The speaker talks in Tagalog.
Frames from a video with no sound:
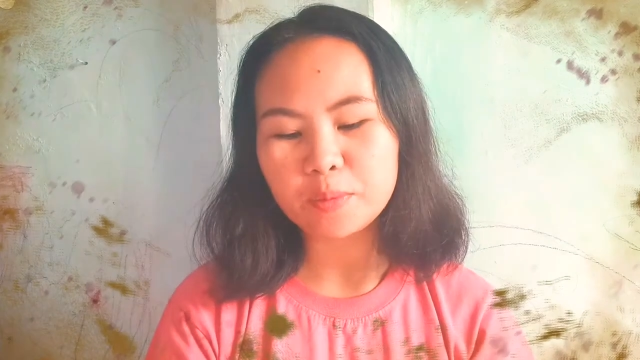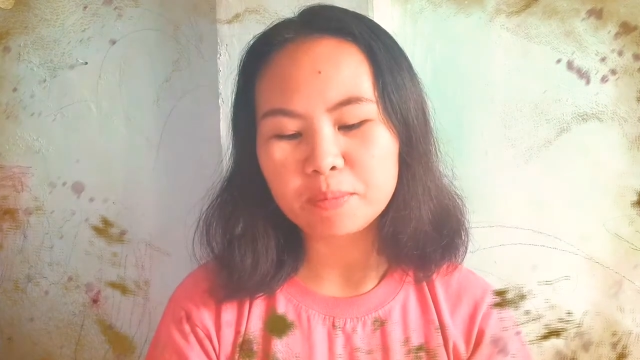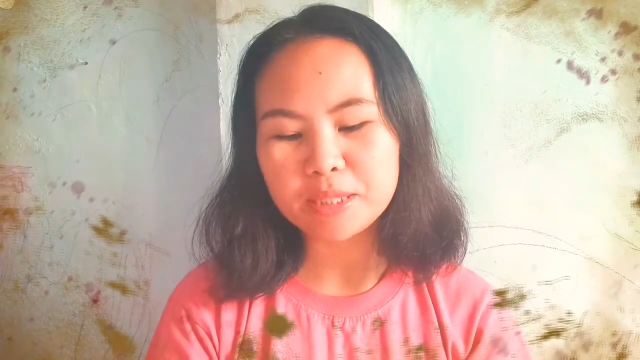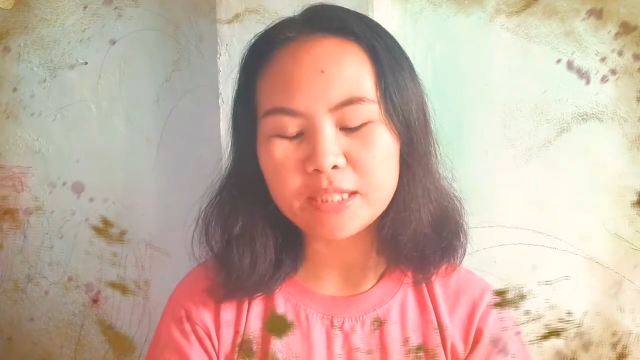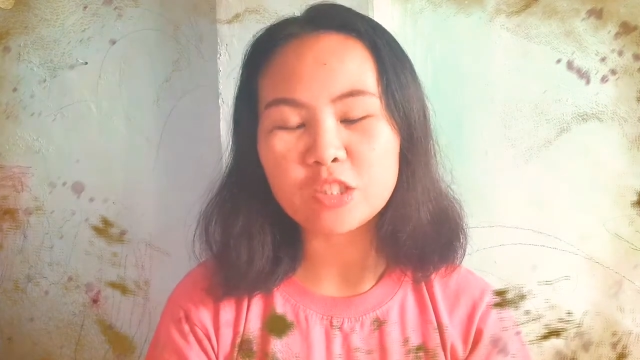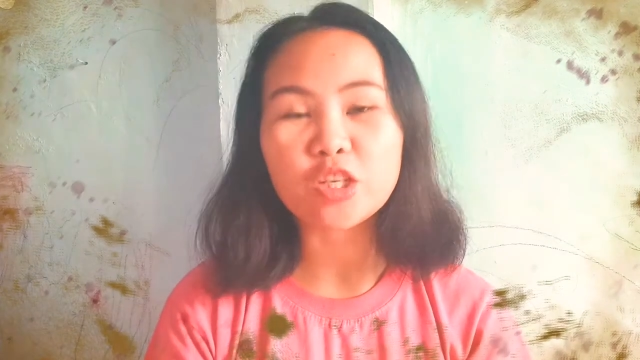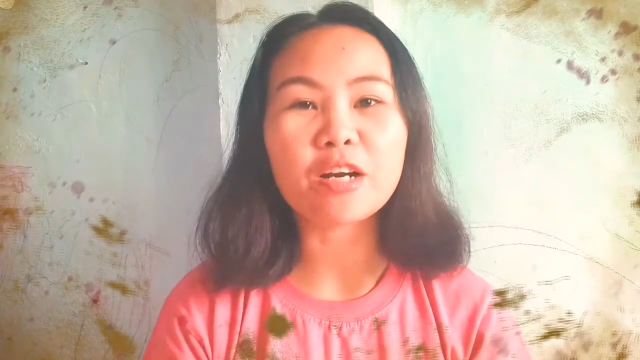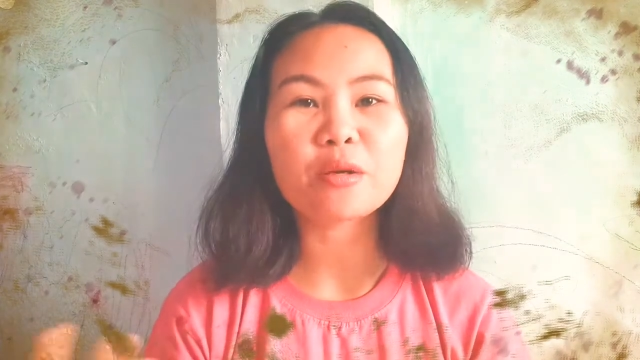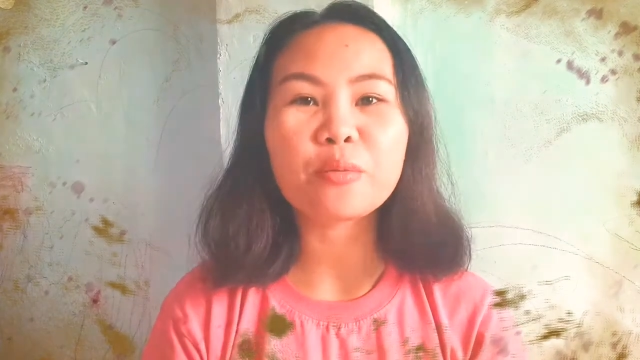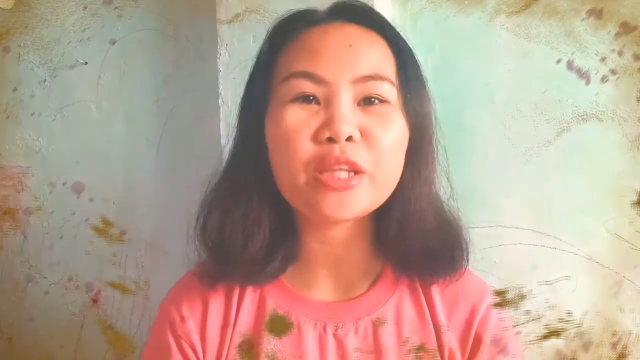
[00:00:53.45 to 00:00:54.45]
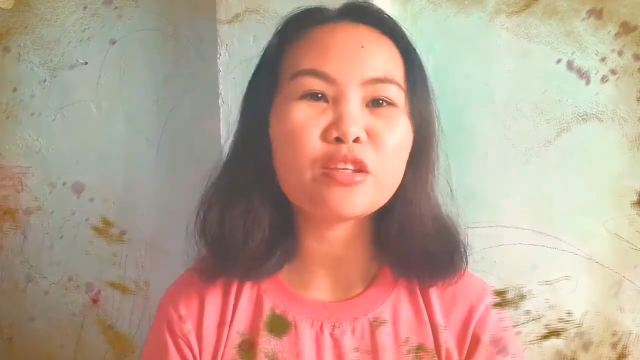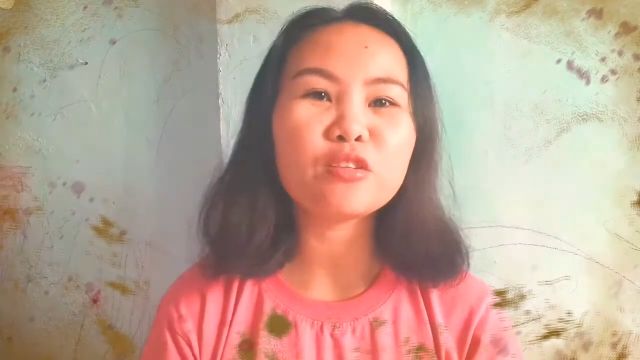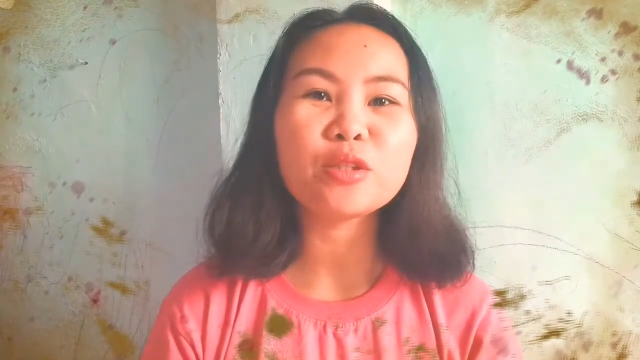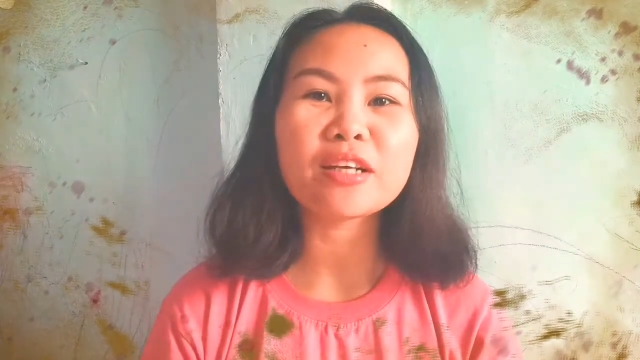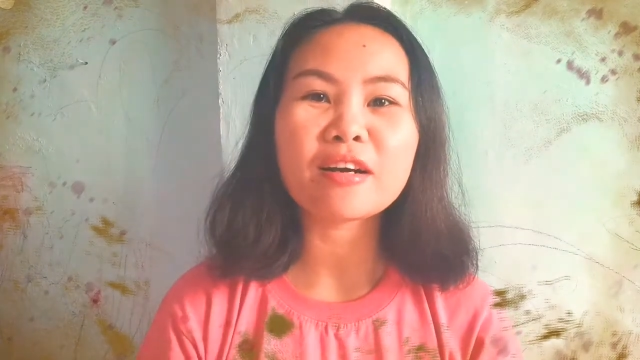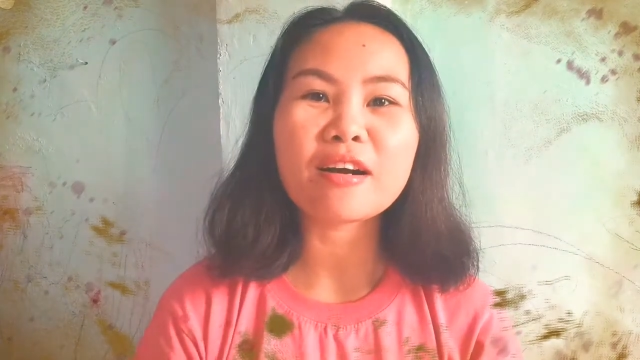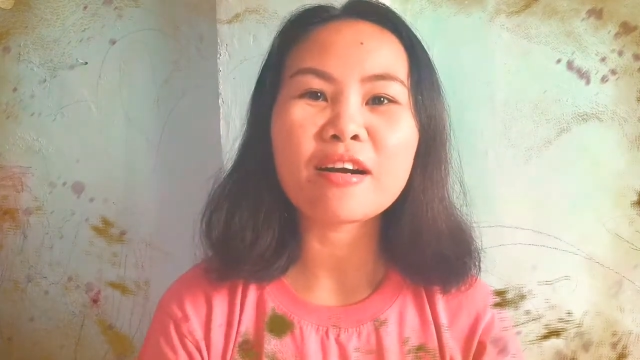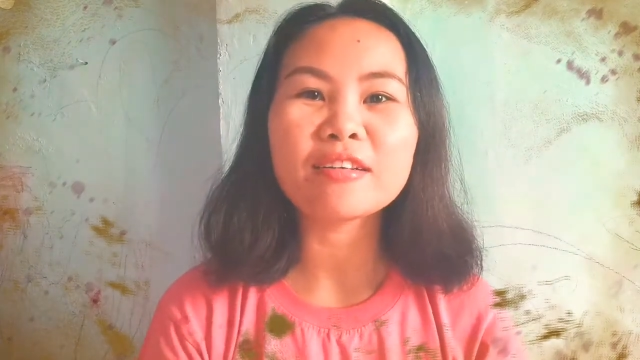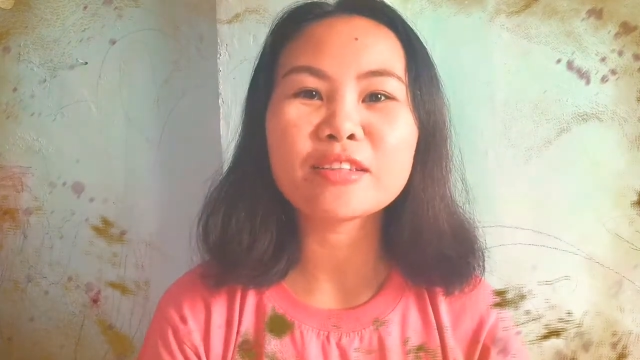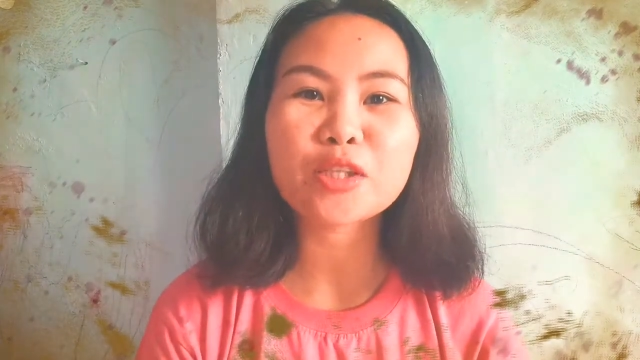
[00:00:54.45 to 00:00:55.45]
I will be sharing with you their,
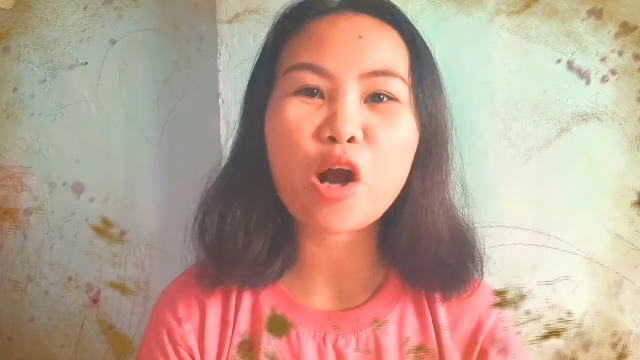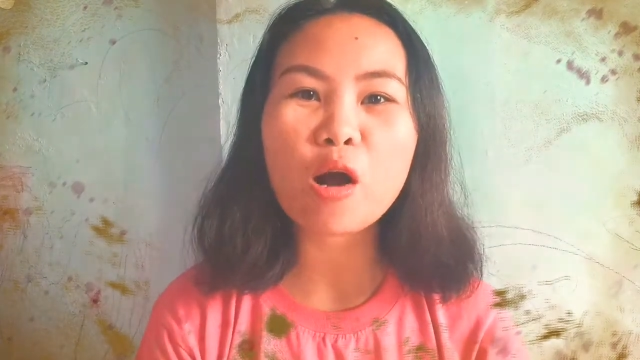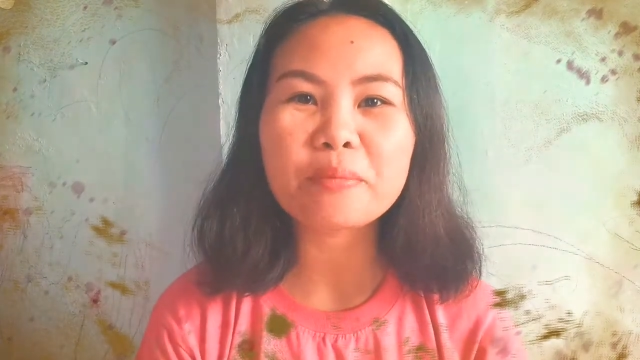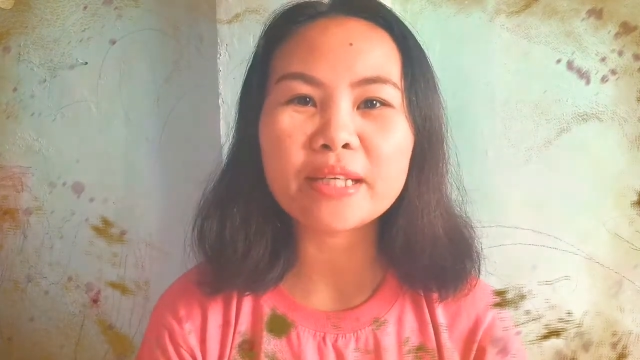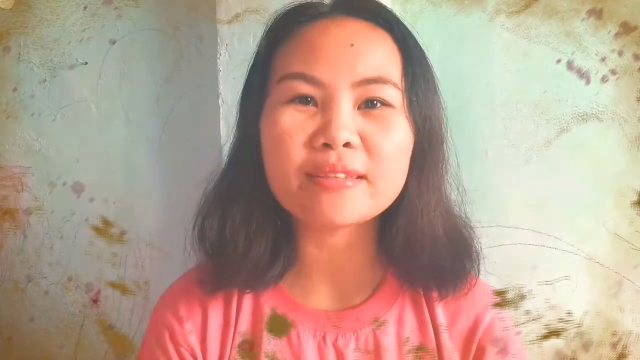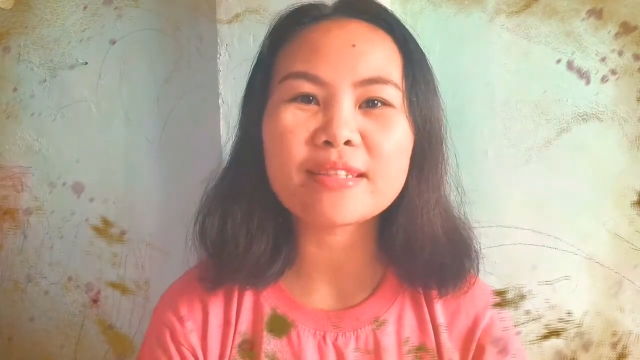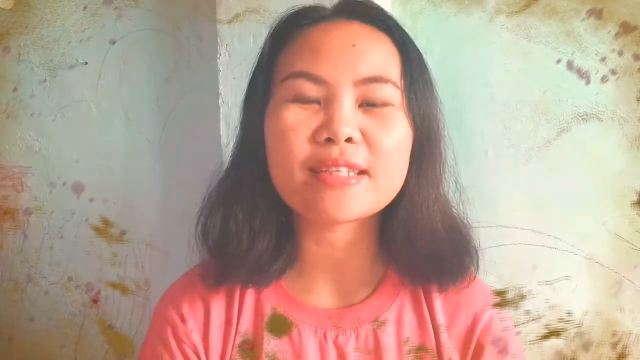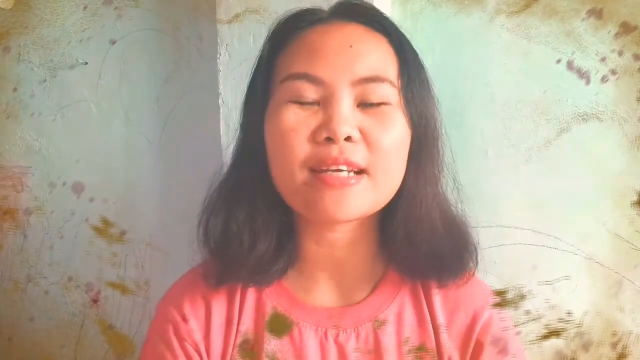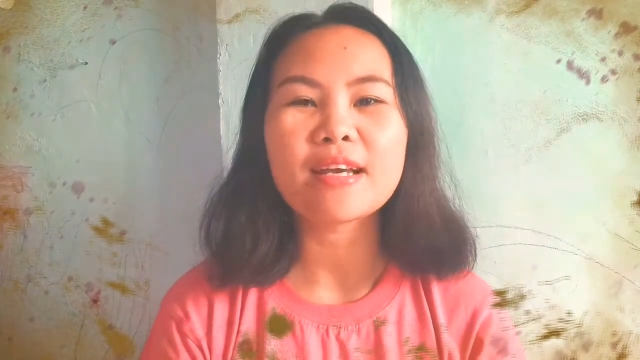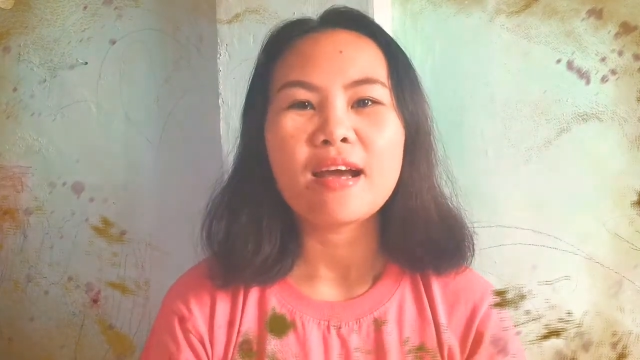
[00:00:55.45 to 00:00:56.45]
their comments